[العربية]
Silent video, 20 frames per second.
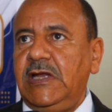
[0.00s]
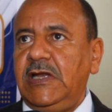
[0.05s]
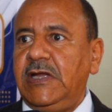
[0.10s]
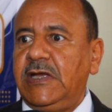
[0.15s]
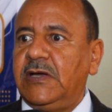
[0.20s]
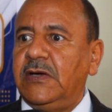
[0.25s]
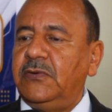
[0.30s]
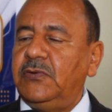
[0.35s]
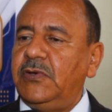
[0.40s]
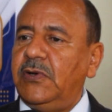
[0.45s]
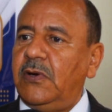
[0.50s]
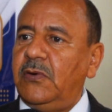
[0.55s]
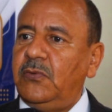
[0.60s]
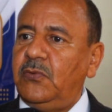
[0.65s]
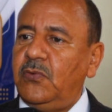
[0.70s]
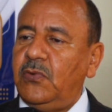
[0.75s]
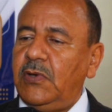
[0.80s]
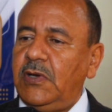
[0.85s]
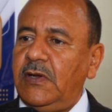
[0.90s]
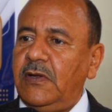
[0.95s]
لكون
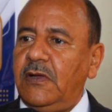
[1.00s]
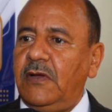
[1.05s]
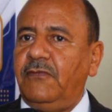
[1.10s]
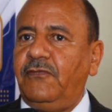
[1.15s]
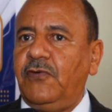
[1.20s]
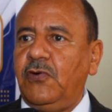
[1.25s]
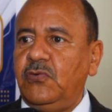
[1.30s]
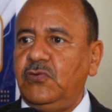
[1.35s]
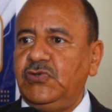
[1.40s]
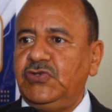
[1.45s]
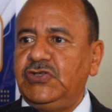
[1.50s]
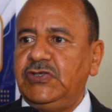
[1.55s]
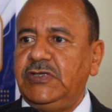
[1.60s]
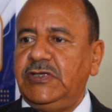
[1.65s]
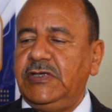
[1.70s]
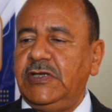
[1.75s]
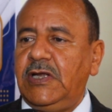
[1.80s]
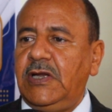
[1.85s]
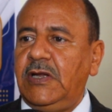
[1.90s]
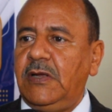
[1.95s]
أول فوج
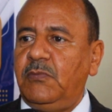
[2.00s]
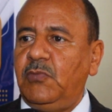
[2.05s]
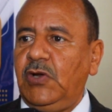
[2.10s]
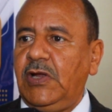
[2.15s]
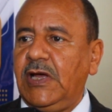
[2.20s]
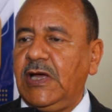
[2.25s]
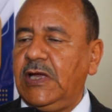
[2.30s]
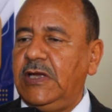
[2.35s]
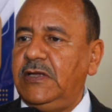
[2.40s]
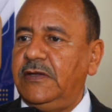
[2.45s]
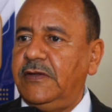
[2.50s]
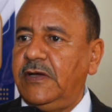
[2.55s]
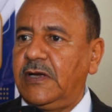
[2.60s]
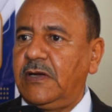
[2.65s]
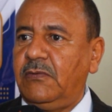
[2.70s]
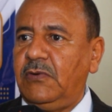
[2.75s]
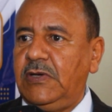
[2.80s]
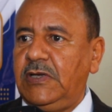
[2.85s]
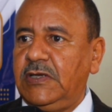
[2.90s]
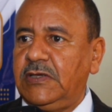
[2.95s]
ديال ملحقي
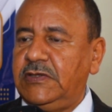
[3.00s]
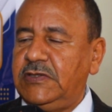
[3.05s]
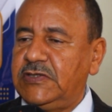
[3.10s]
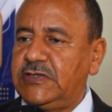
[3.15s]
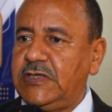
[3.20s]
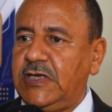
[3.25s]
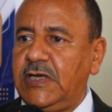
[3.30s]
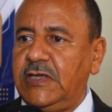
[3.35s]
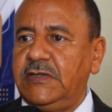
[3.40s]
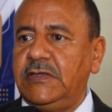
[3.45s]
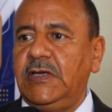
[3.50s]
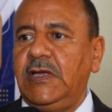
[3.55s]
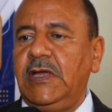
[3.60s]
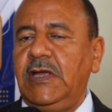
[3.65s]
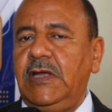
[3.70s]
الإدارة والاقتصاد